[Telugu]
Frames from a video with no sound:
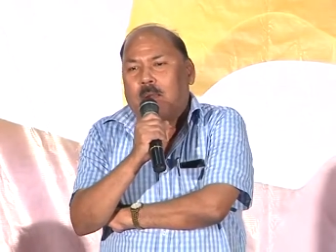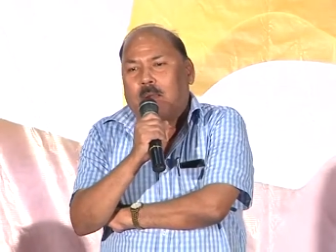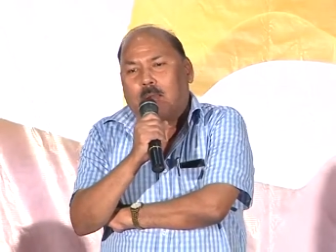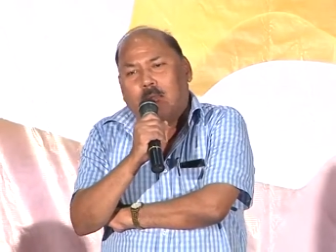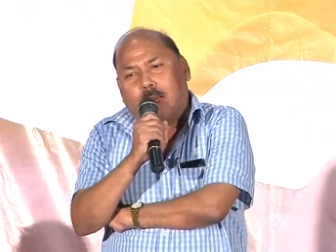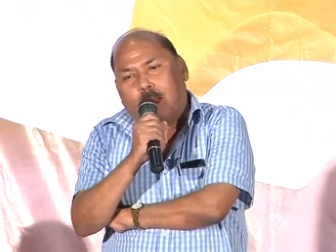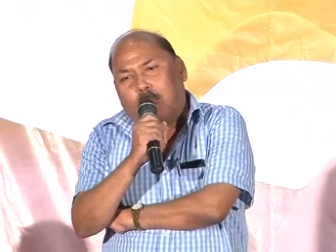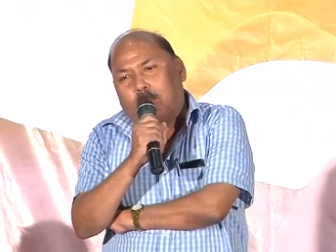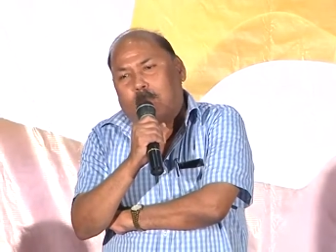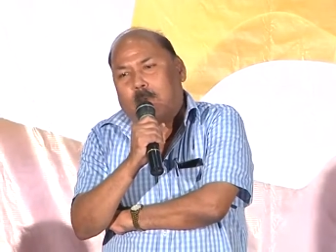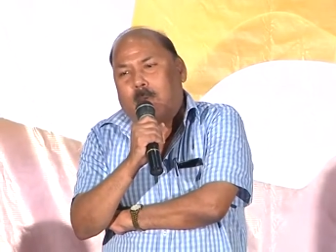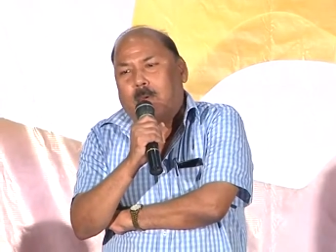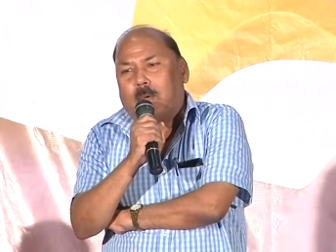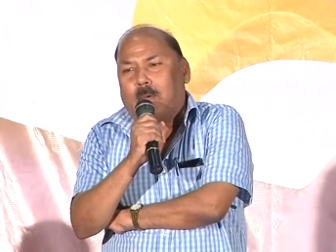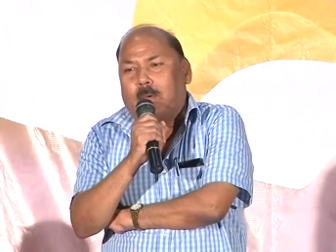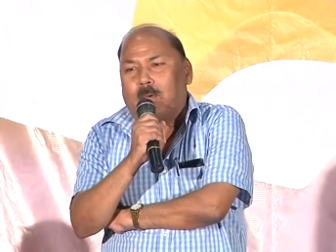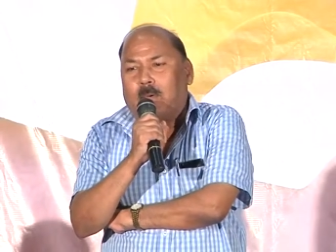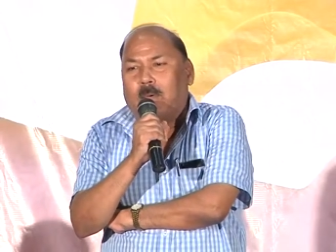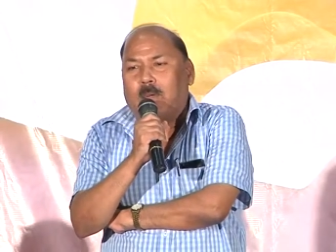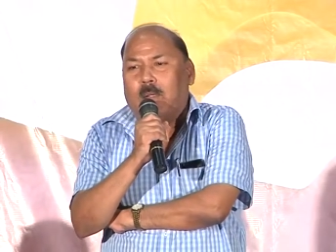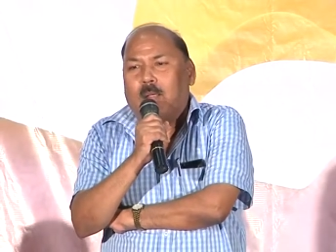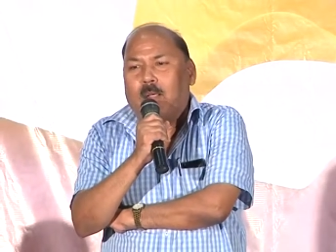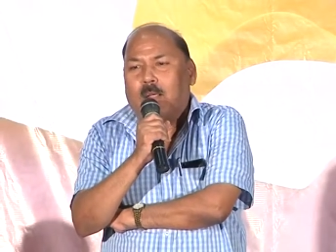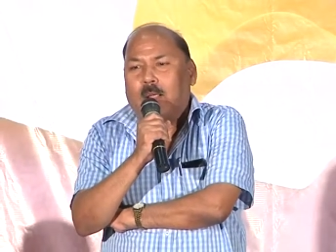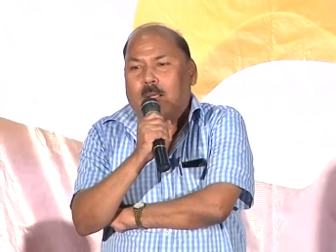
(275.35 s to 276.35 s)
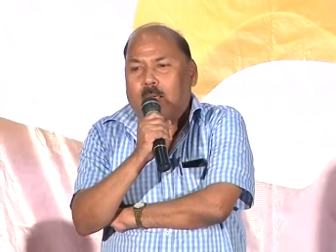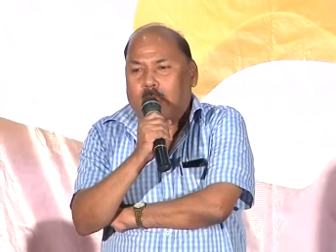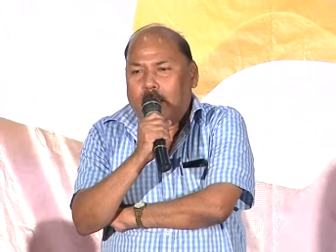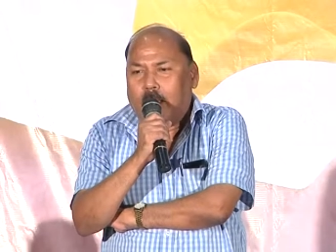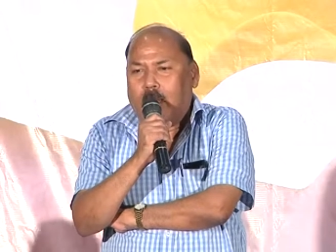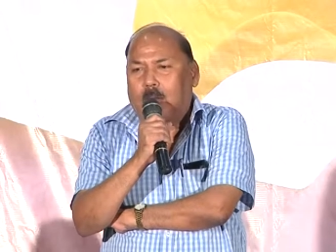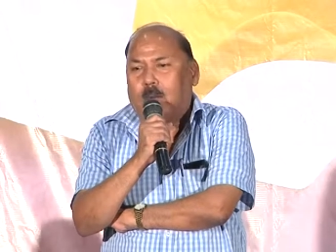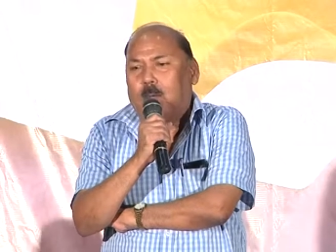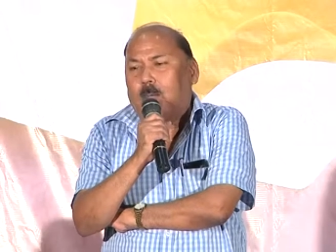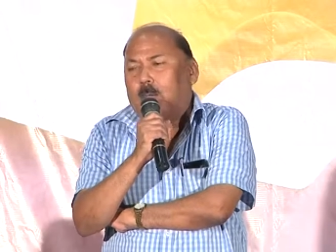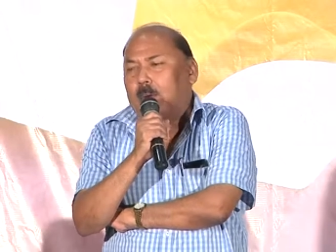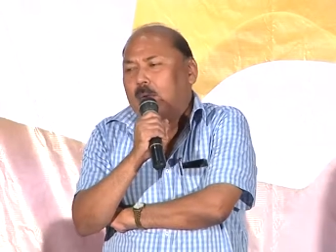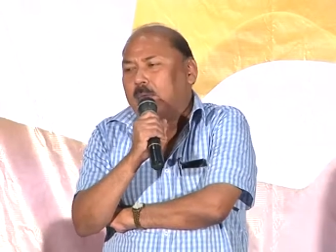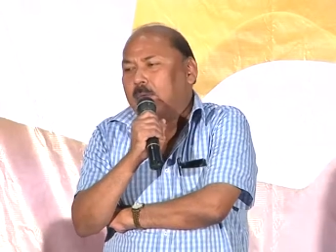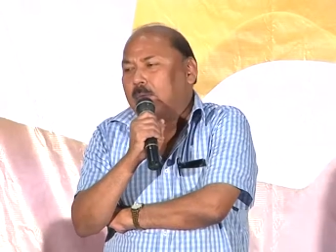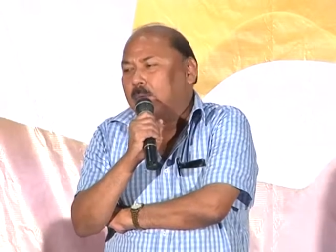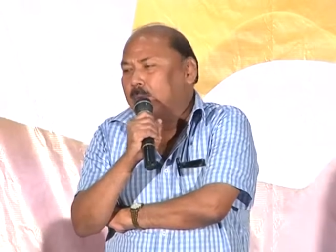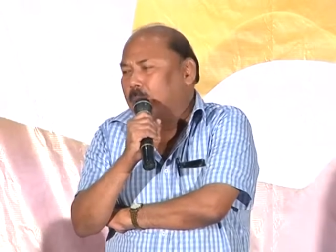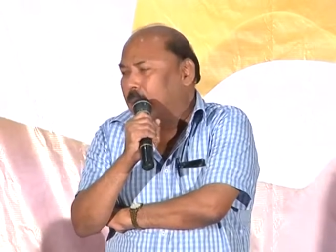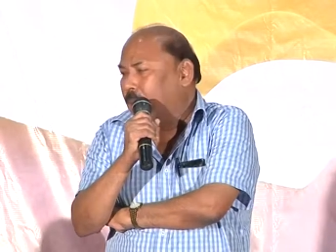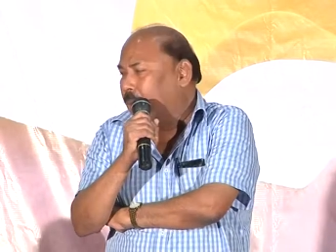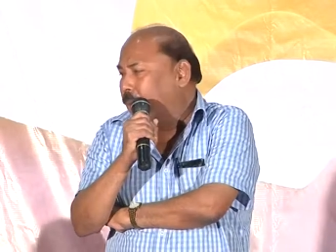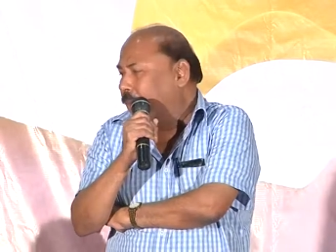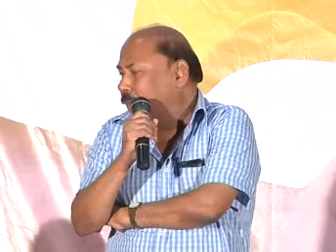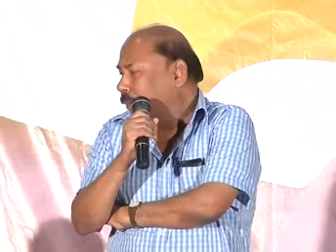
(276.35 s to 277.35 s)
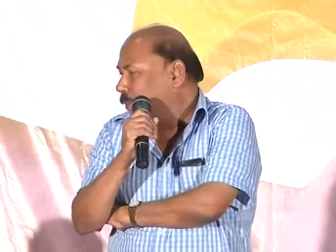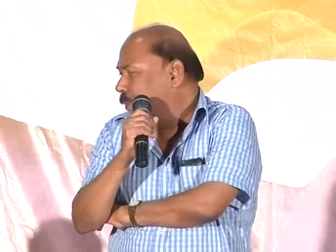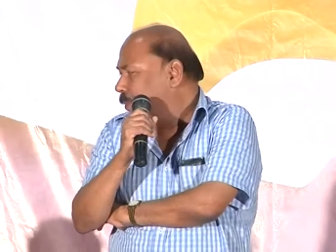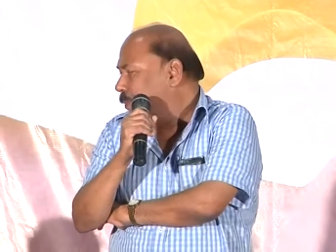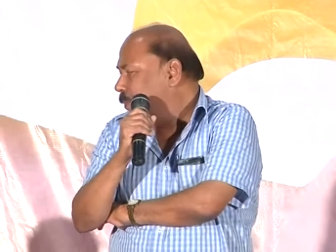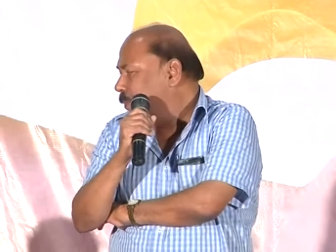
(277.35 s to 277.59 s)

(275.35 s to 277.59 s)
నేను ఎప్పుడూ గర్వపడుతుంటాను